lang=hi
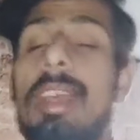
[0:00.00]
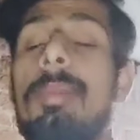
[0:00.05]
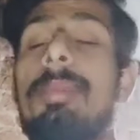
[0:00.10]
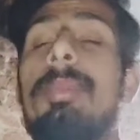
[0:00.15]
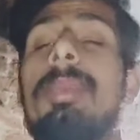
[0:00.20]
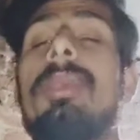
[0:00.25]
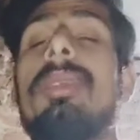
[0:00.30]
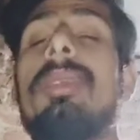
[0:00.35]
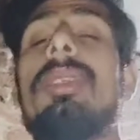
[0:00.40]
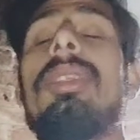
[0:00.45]
अब
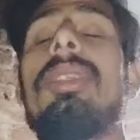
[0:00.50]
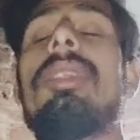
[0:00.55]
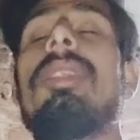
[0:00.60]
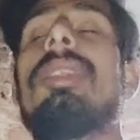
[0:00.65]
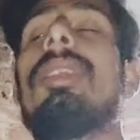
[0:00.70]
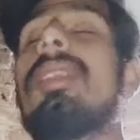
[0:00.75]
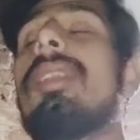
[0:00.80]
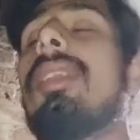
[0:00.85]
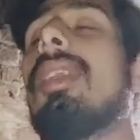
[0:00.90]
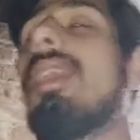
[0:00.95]
तो
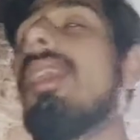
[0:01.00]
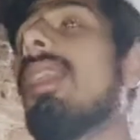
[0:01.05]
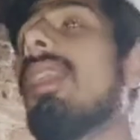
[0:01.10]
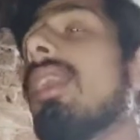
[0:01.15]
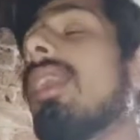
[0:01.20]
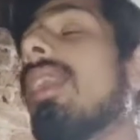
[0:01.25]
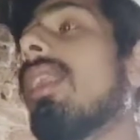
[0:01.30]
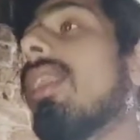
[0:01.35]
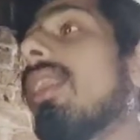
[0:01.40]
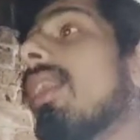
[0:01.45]
इंतज़ार
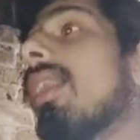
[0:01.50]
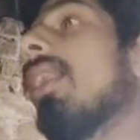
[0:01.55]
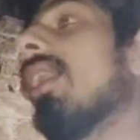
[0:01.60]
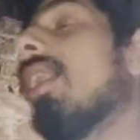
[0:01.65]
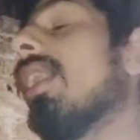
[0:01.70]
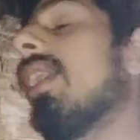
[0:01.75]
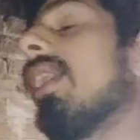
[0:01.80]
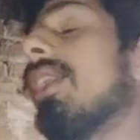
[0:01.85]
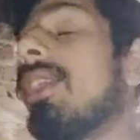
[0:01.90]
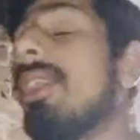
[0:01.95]
करना
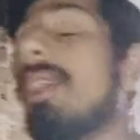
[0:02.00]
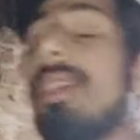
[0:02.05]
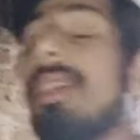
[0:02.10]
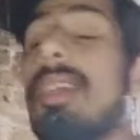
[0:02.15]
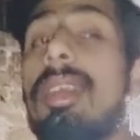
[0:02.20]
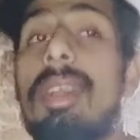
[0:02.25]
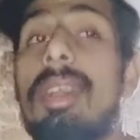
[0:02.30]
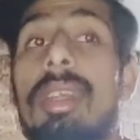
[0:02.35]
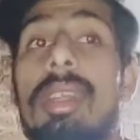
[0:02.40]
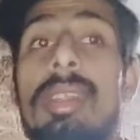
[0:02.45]
है
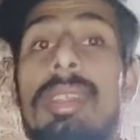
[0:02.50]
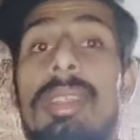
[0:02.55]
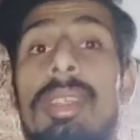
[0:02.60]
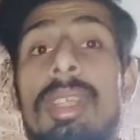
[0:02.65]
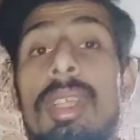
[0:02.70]
यार